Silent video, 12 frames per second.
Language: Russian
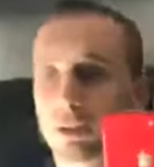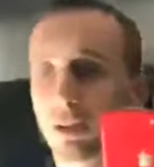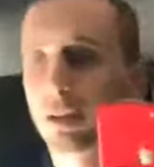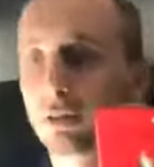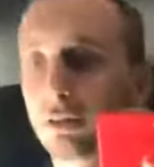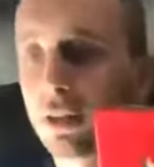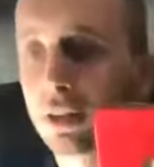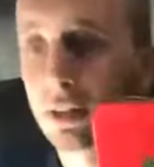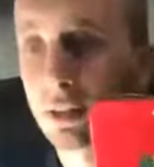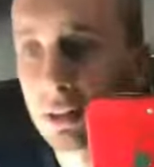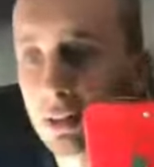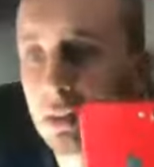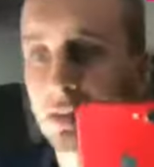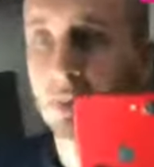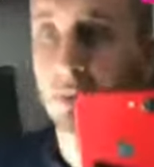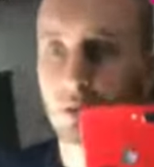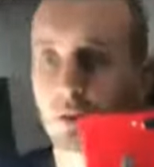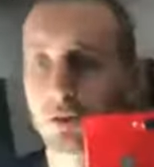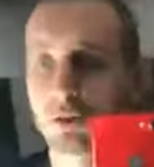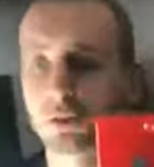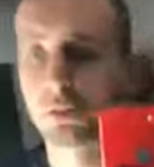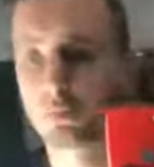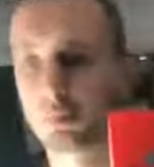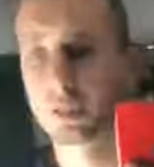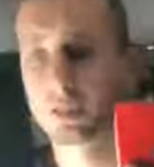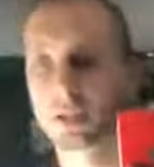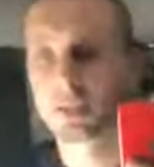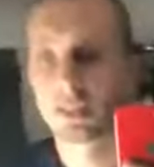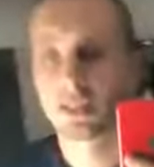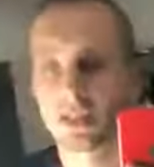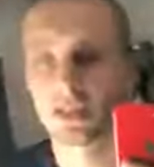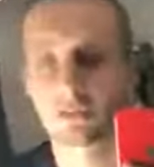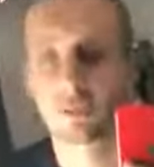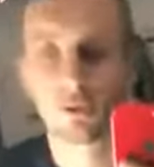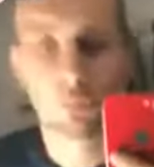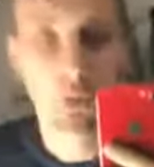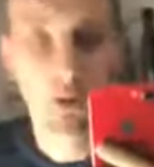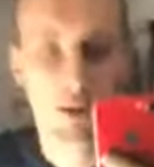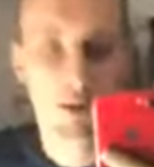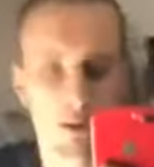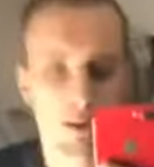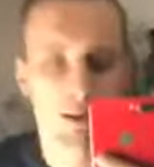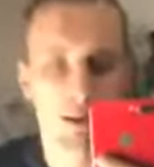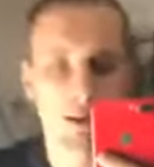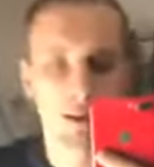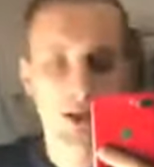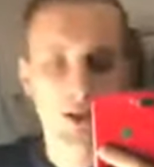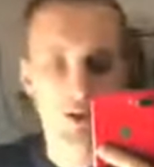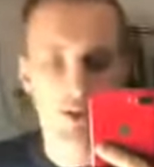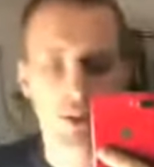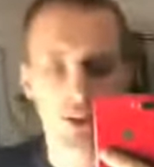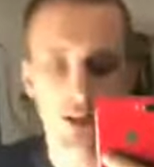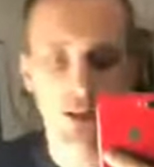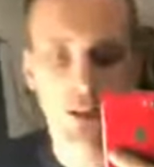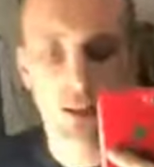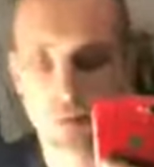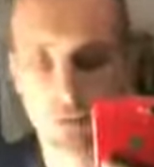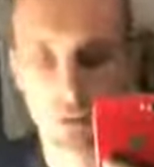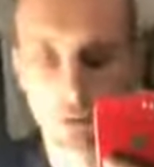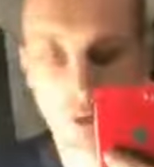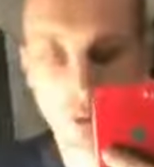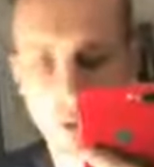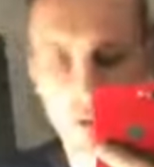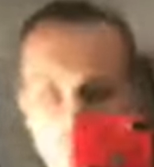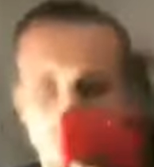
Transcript: этого конфликта. То есть мы, я сказал свое мнение, Саша сказала, и все.